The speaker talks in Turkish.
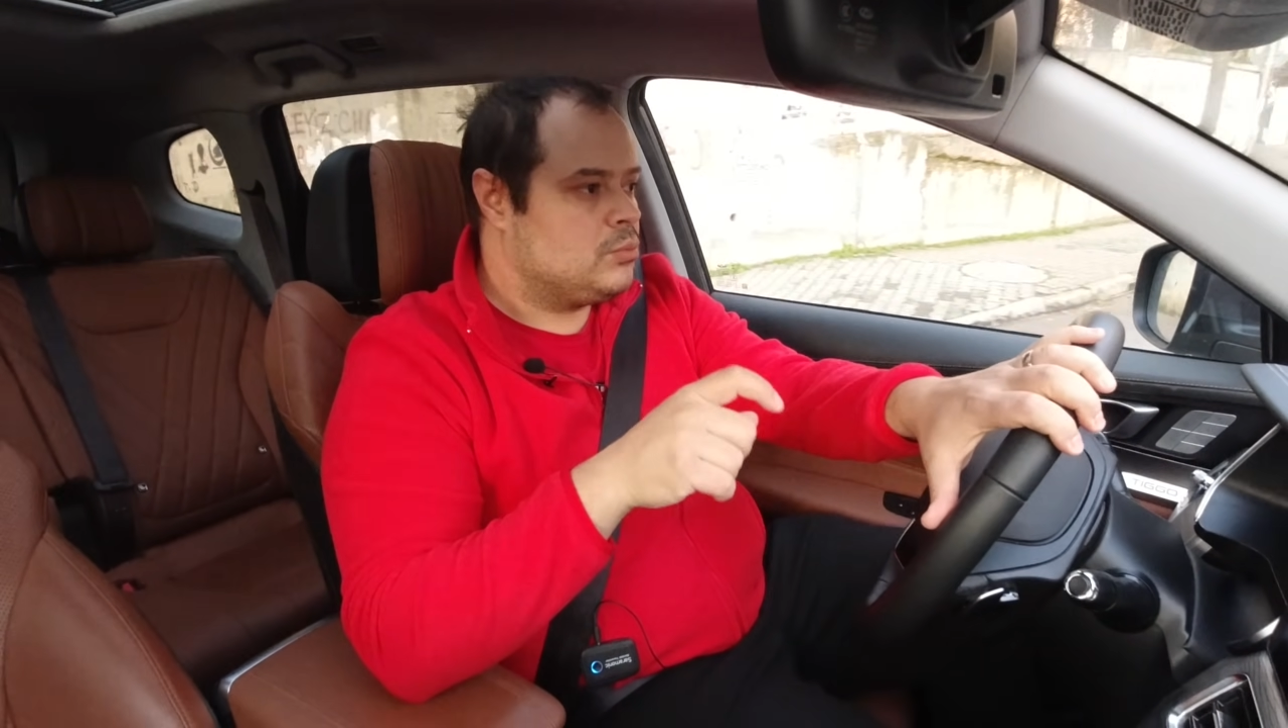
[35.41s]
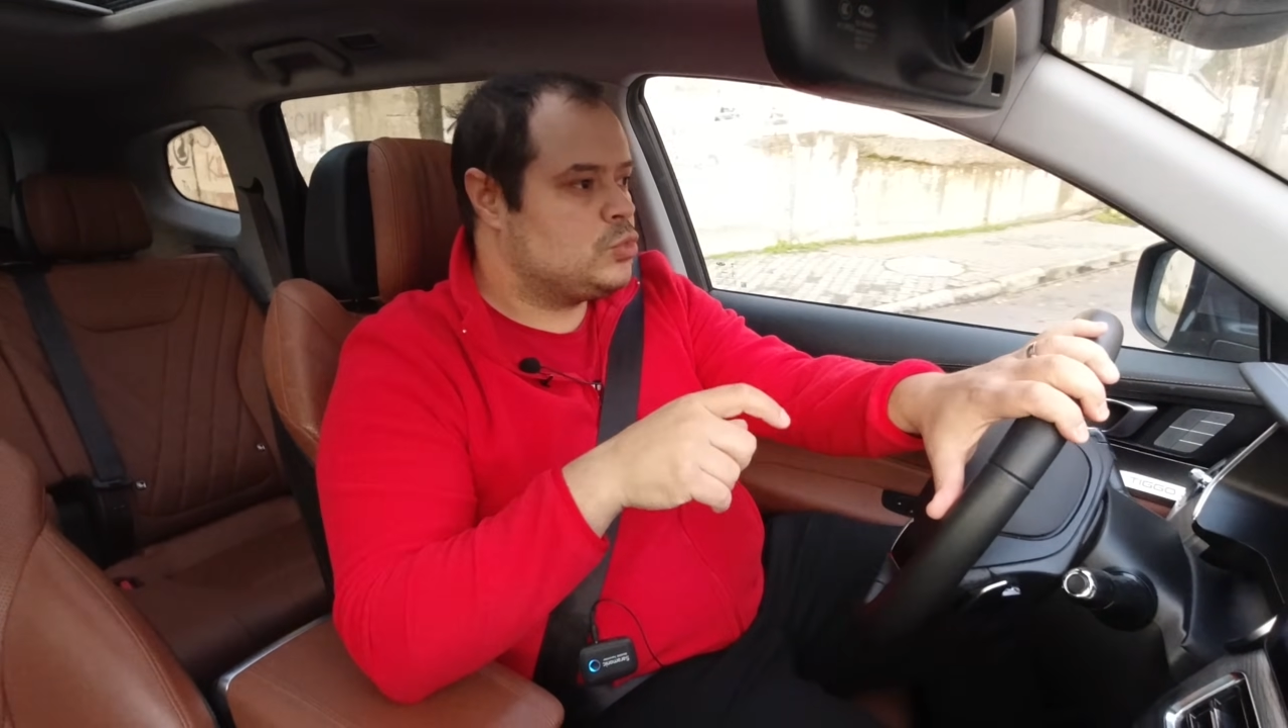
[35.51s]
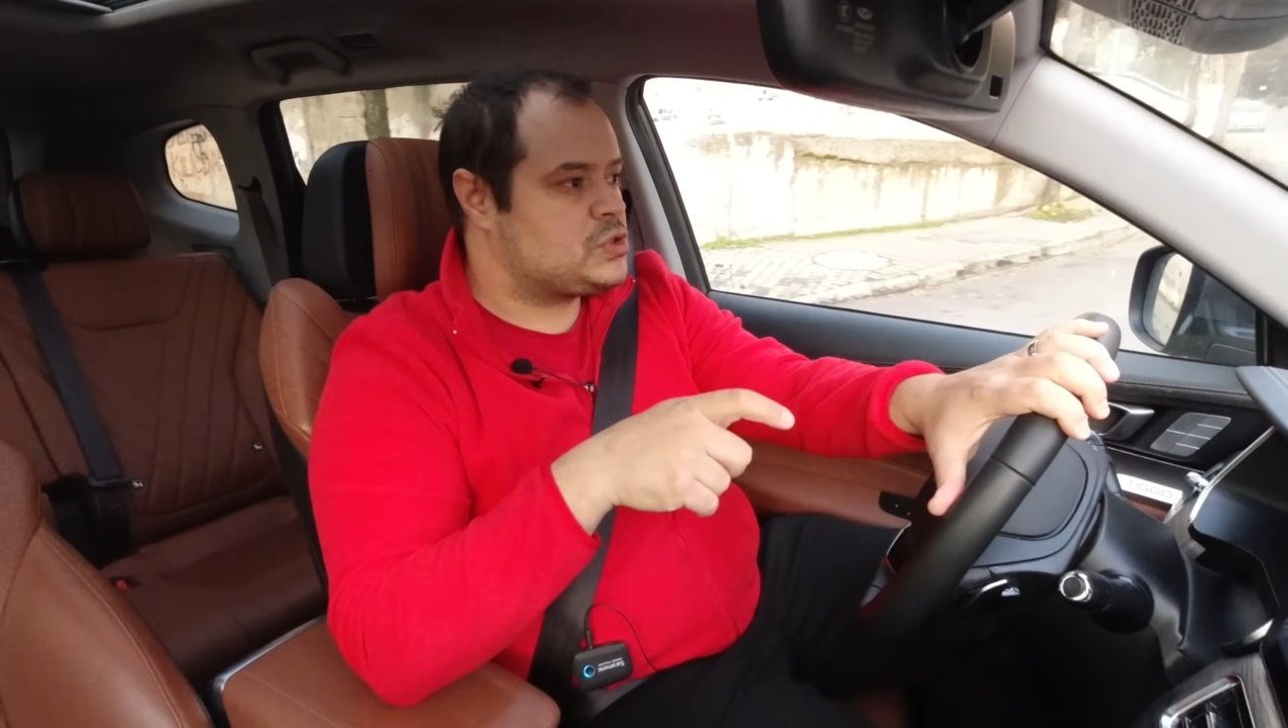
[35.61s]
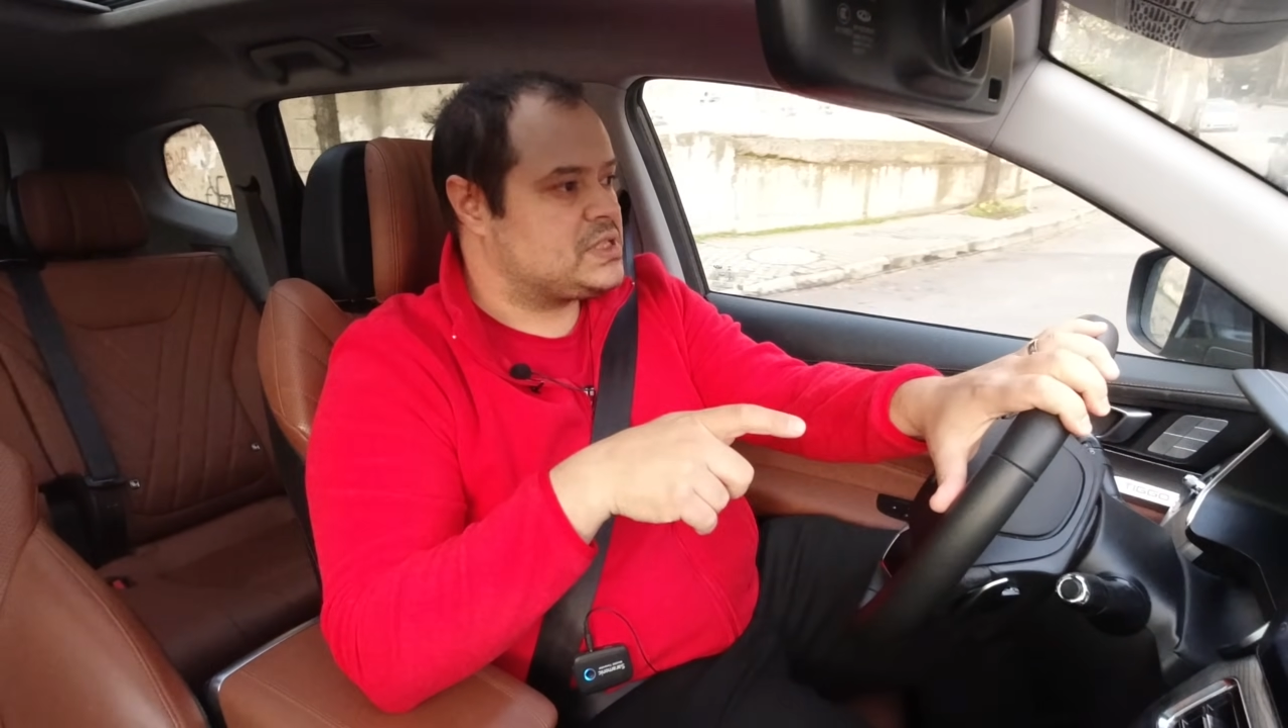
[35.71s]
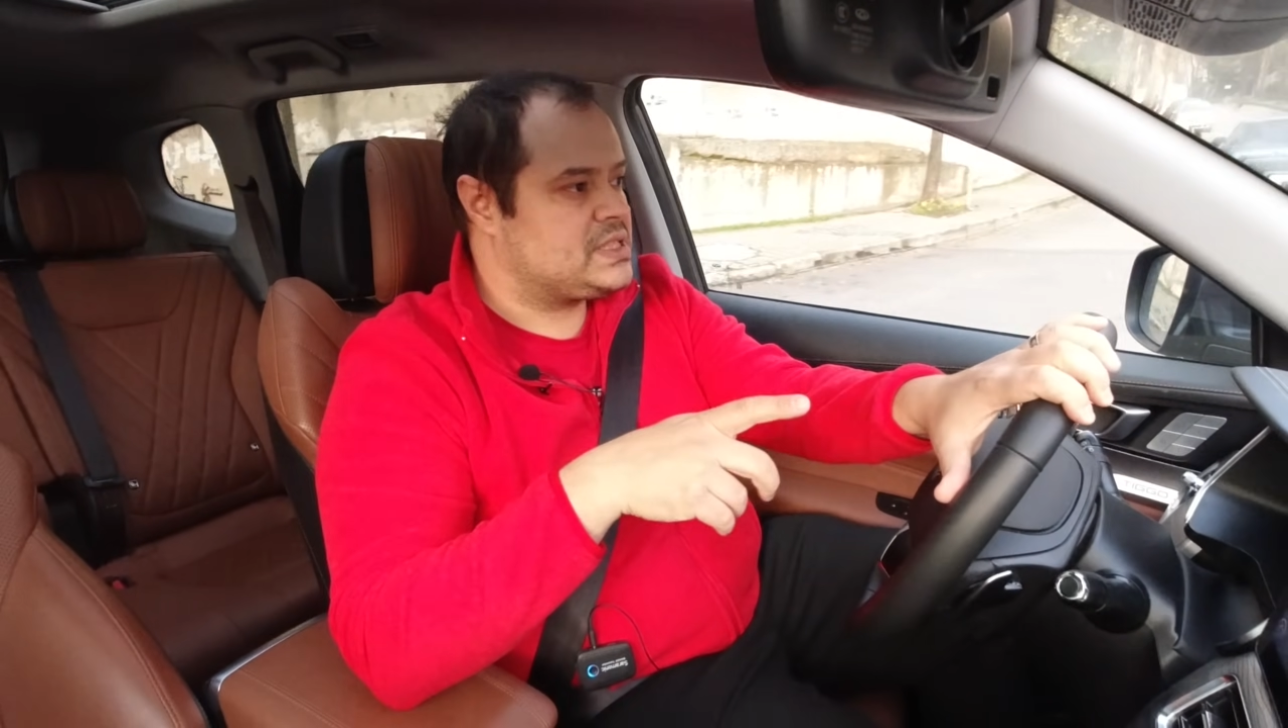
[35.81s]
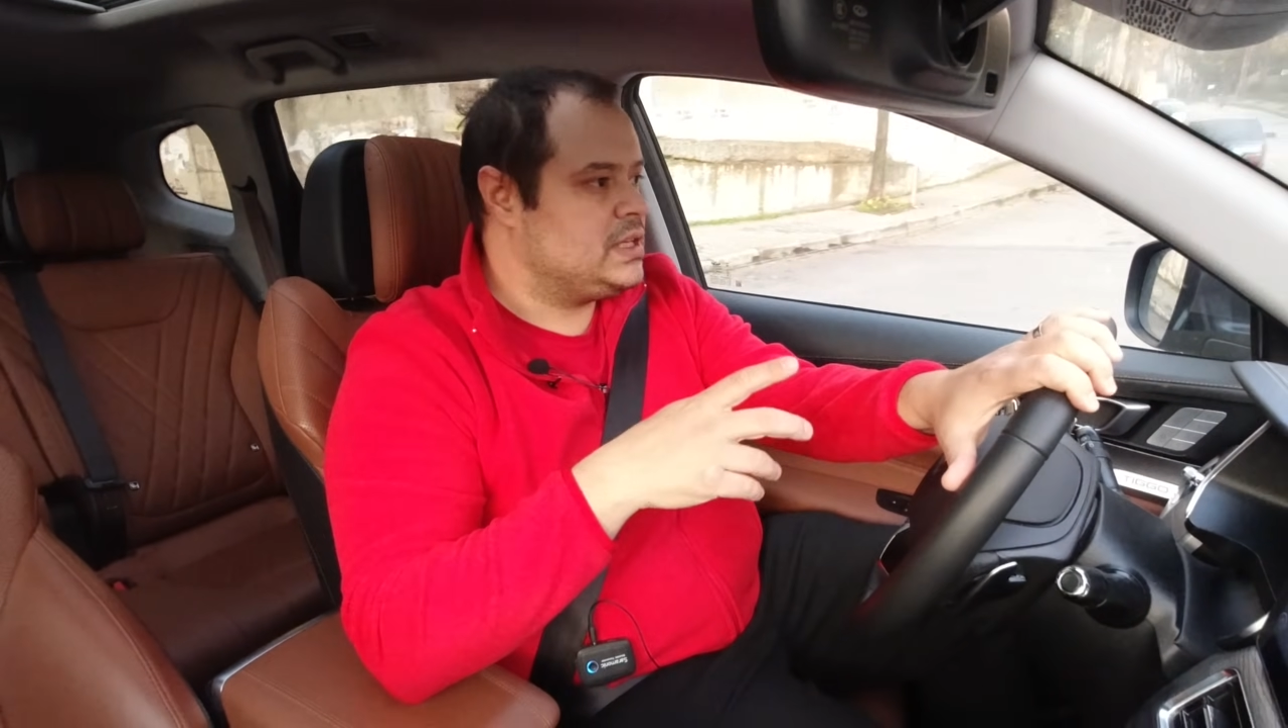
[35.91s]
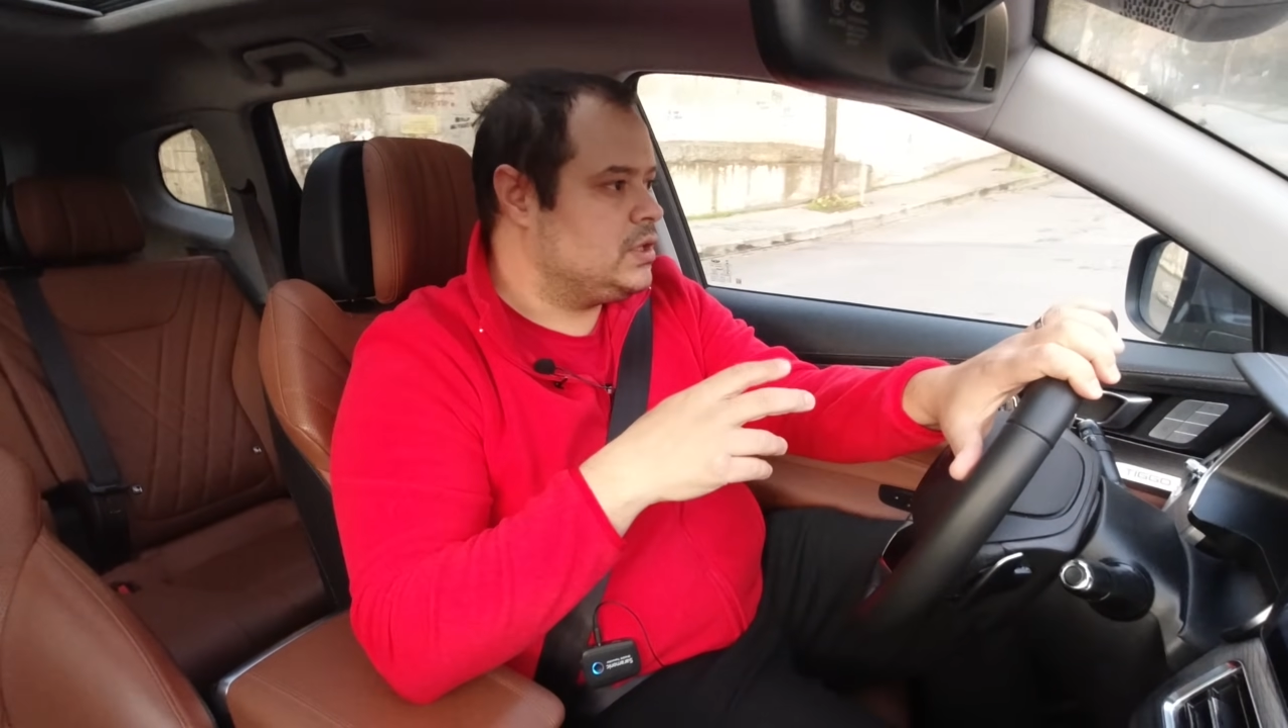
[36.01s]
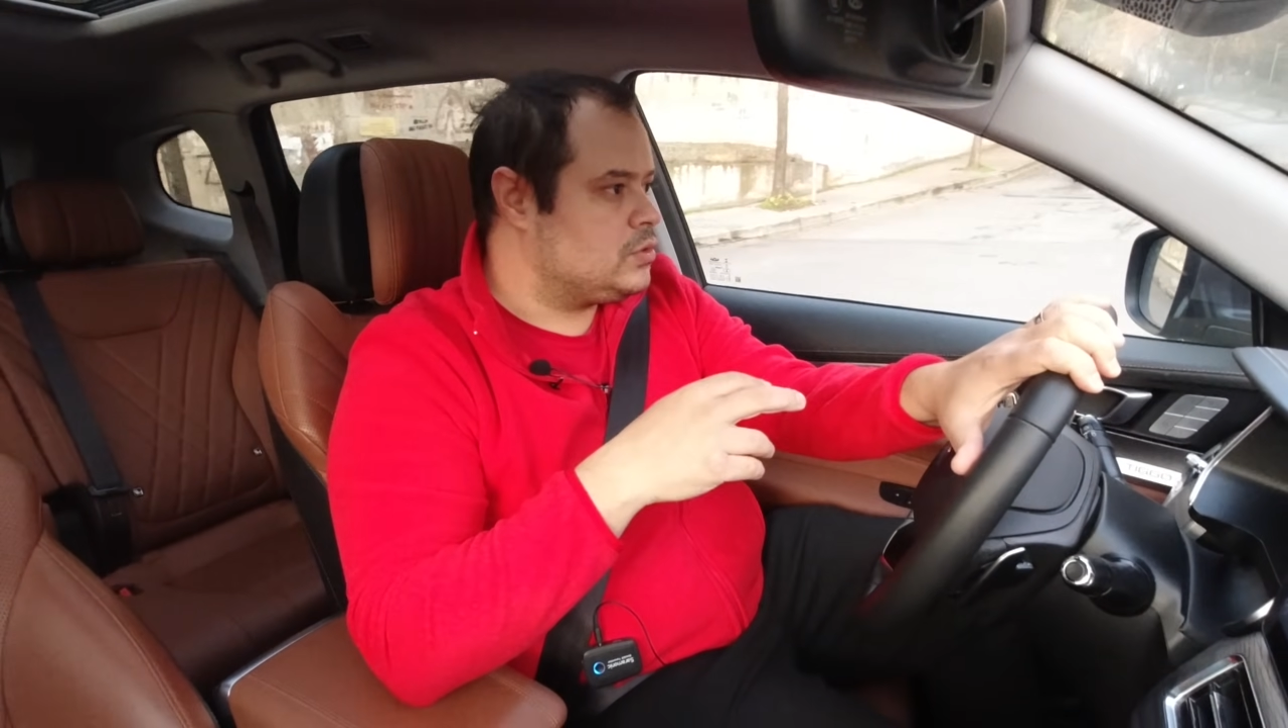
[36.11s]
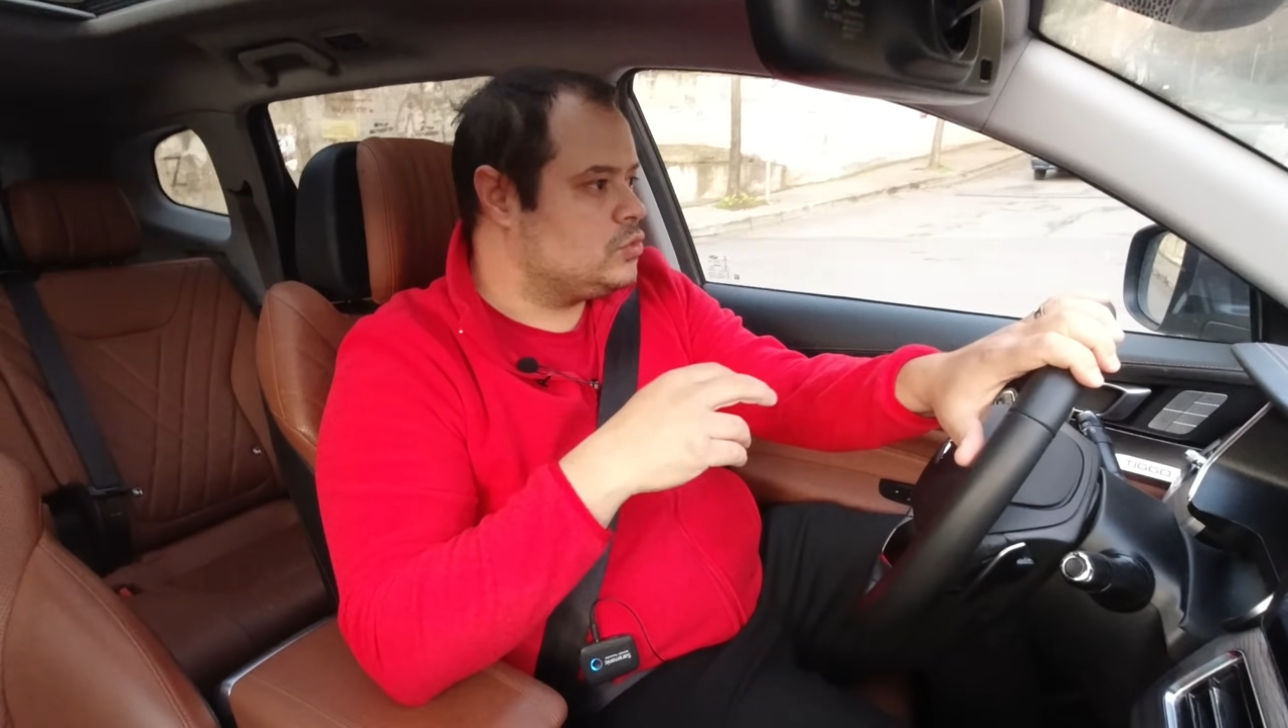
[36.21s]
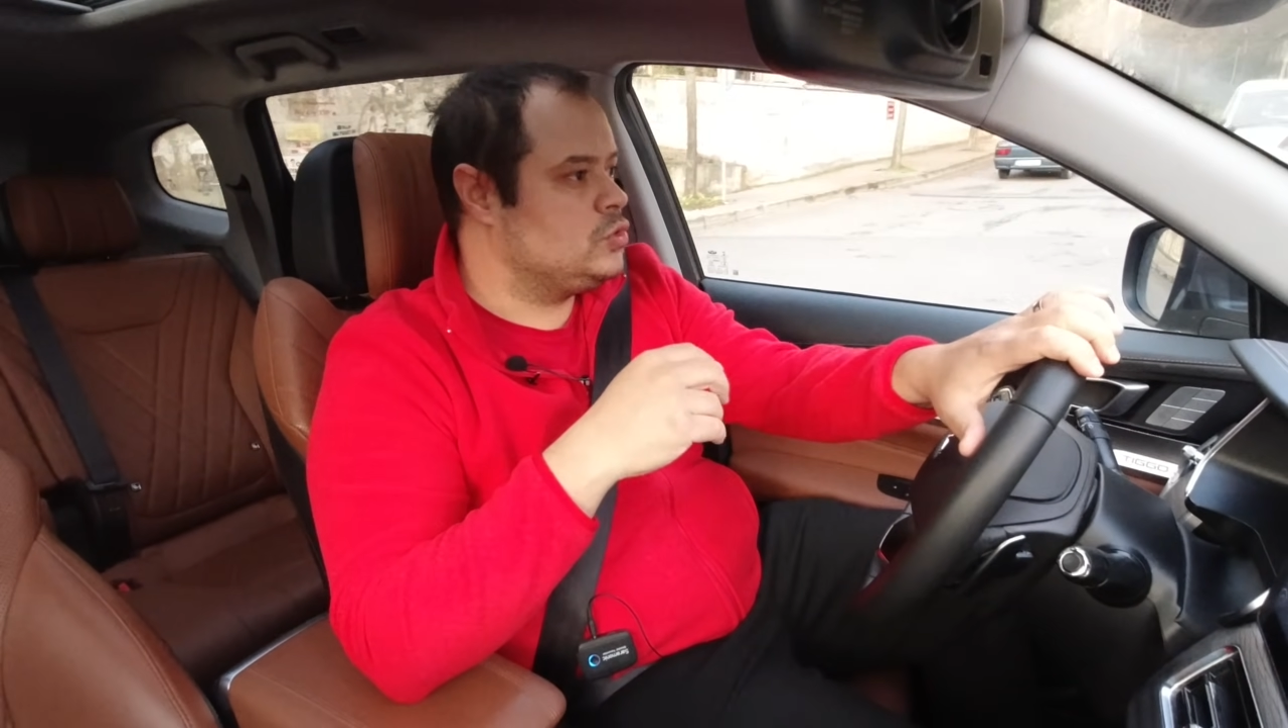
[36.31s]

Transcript: bu sesi